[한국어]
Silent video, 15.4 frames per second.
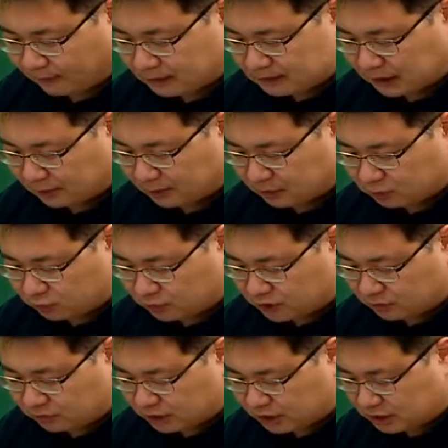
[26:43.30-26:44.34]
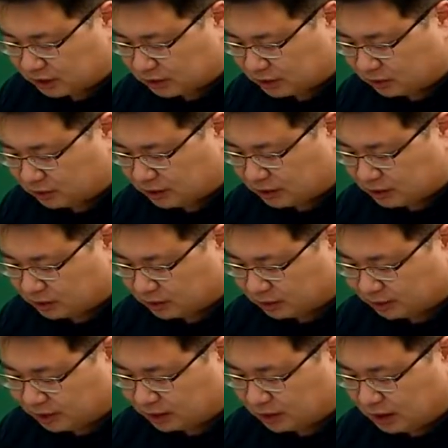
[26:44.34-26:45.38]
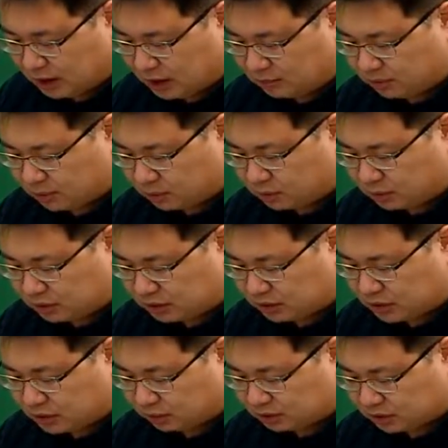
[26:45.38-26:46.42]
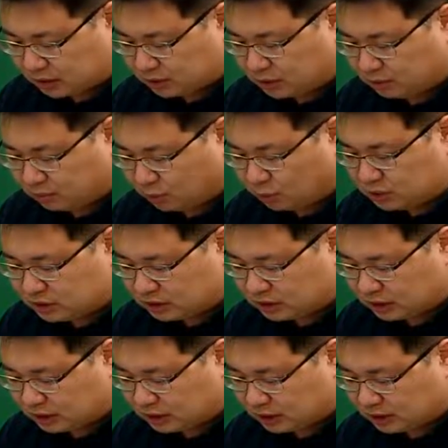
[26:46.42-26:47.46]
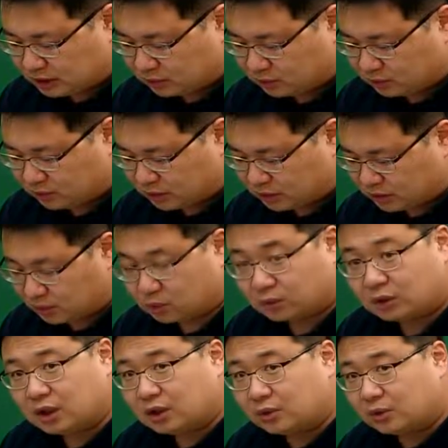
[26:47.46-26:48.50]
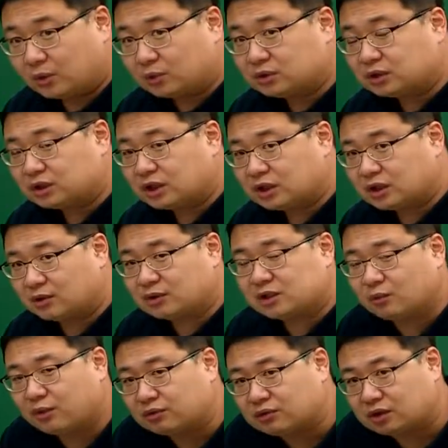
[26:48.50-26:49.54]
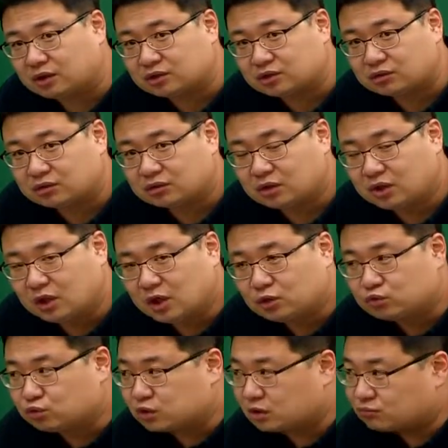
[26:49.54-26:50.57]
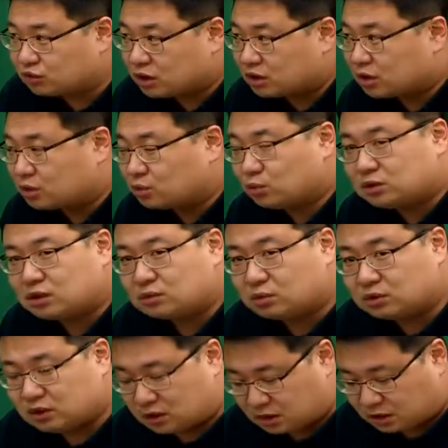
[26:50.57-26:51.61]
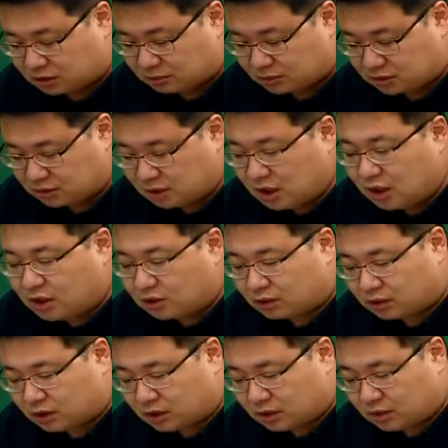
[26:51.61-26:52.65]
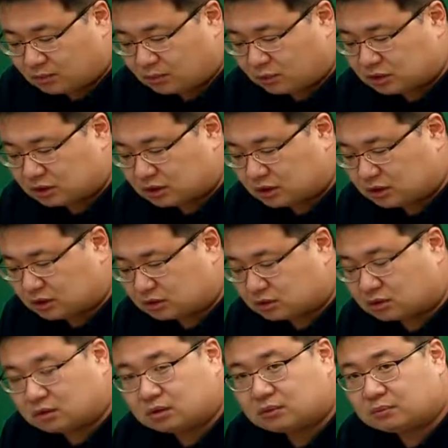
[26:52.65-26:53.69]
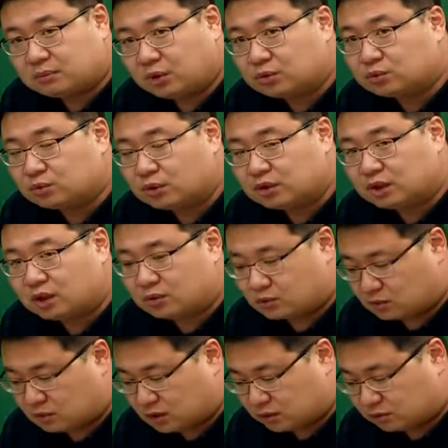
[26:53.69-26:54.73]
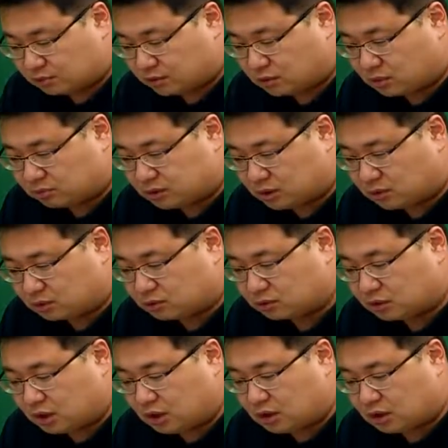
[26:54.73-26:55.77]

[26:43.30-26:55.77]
4번 주채무자에 대한 채권이 이전되면 별도 특약이 없는 한 보증인에 대한 채권도 이전하고 요거 특이하니까 그냥 외우라 그랬죠. 주채무자한테 통지하게 되면은 여기 보증인에 대해서 별도의 대항 요건 갖출 필요가 없다. 이것도